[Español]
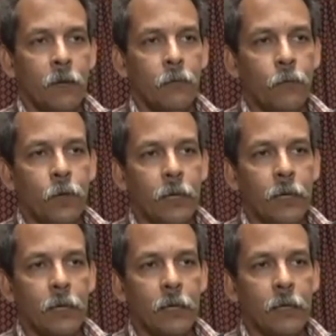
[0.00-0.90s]
fue
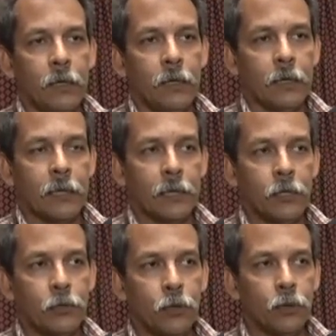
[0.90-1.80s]
la
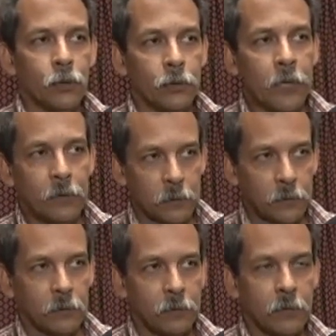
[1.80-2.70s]
restricción total
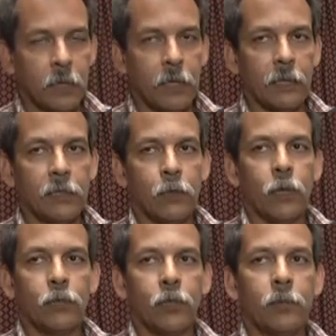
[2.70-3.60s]
de la
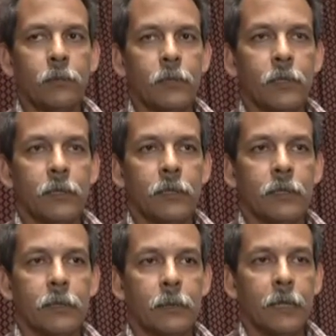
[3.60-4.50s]
circulación pues,
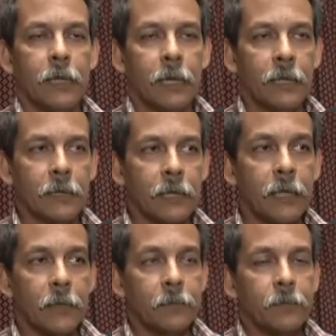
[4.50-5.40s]
en la
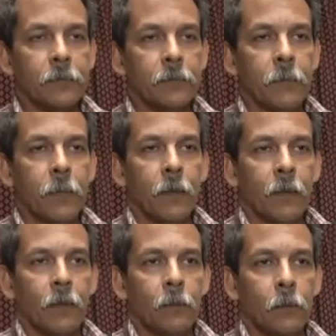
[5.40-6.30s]
carretera.
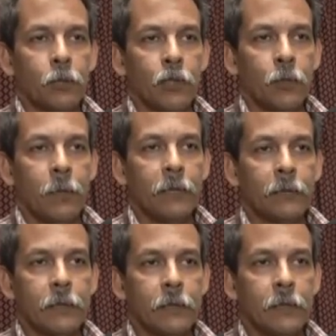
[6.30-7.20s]

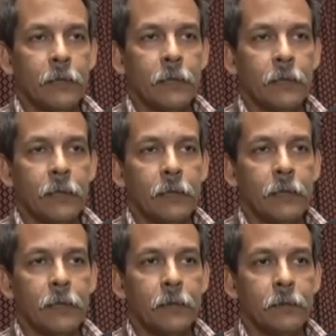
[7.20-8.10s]
Posteriormente,
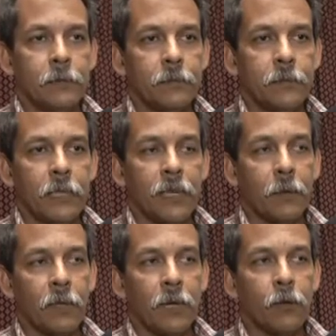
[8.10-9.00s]
eh, y a
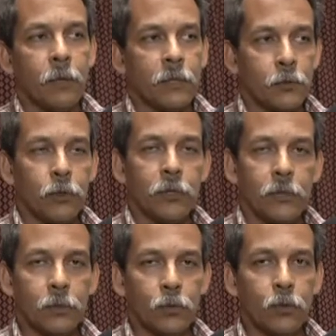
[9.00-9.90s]
través de la conversación que
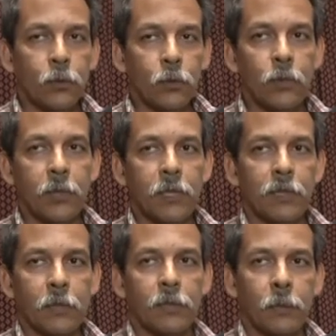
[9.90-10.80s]
se sostuvo con el
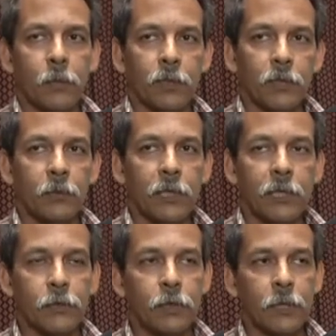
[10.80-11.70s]
Ministerio de Transporte y
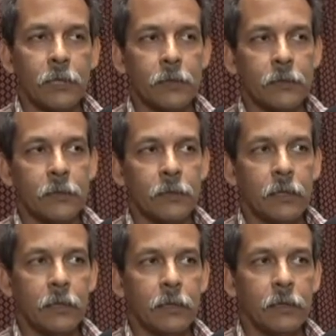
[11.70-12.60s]
Comunicaciones,
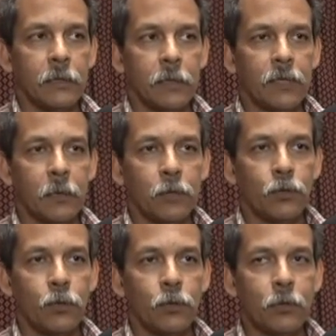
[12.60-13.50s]
se
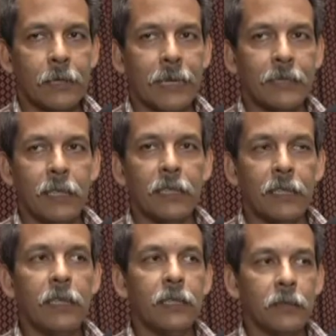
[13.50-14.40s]
estableció
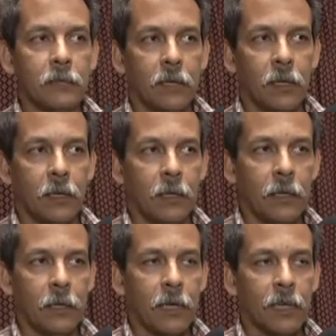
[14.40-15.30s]
restringir a
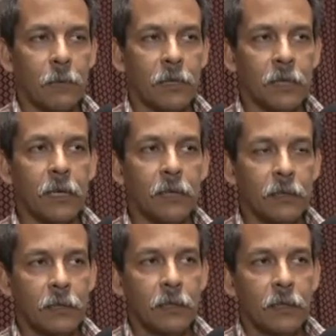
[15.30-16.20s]
la carga
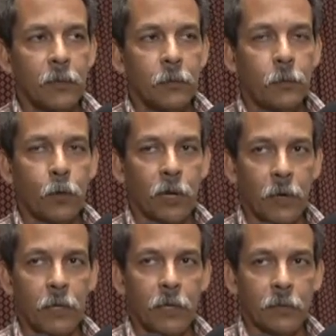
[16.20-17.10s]
pesada por
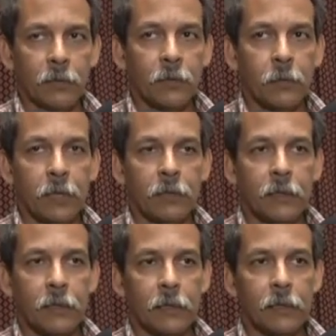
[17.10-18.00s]
la vía, en
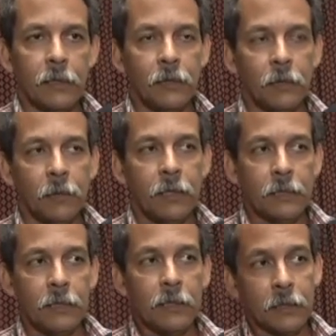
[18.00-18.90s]
vista de que ellos me
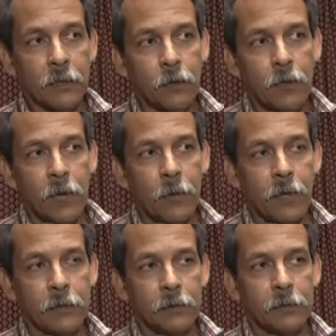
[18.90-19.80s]
decían que una
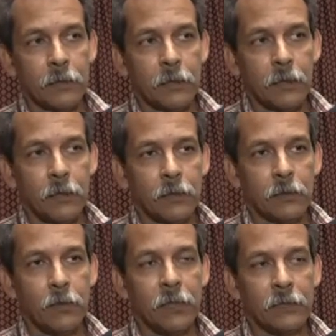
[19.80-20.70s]
vez que
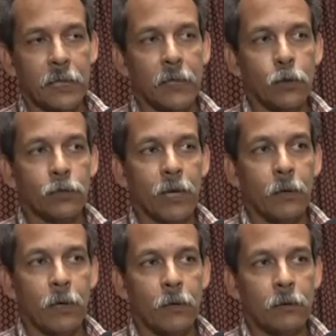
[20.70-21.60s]
comenzaran los
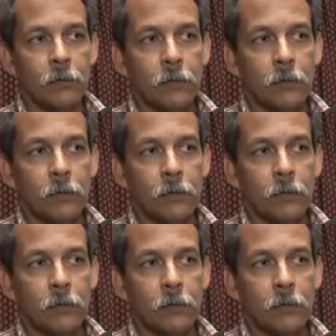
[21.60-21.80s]
trabajos,